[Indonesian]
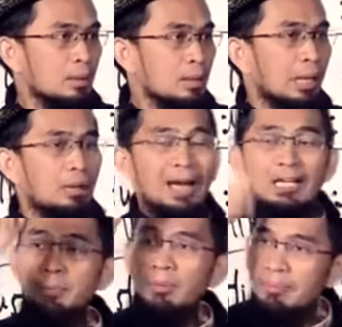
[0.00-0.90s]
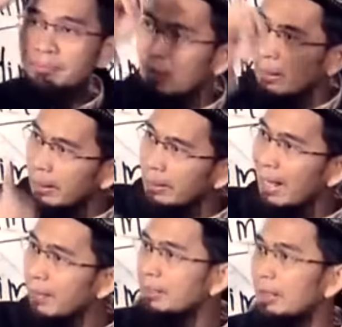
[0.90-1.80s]
Kalau ada pemimpin yang
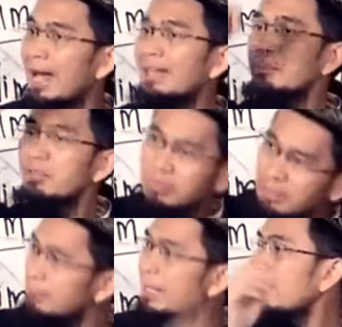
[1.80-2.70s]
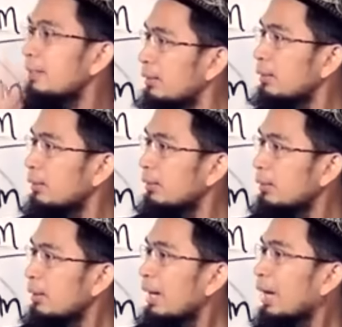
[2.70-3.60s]
lain adil, Anda mesti lebih adil.
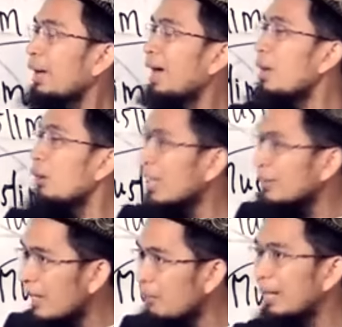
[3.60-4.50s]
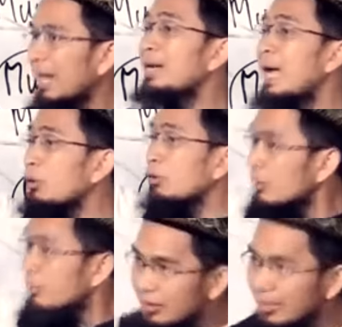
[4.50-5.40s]
Kalau ada orang sabar, Anda harus
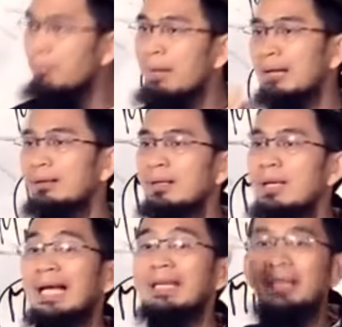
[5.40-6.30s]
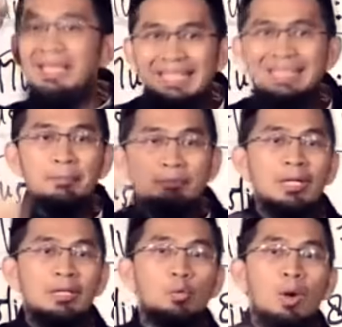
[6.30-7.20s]
lebih sabar. Karena kita
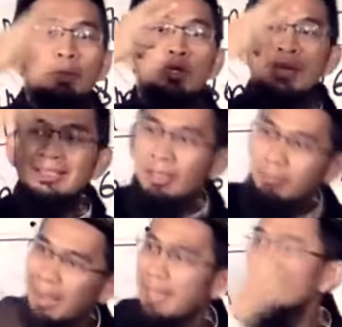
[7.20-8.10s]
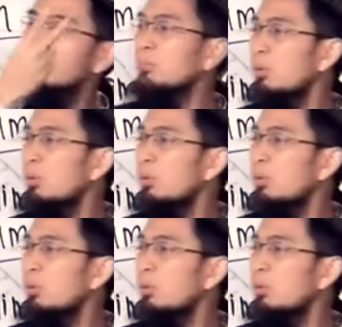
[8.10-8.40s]
punya dua pedoman terbaik untuk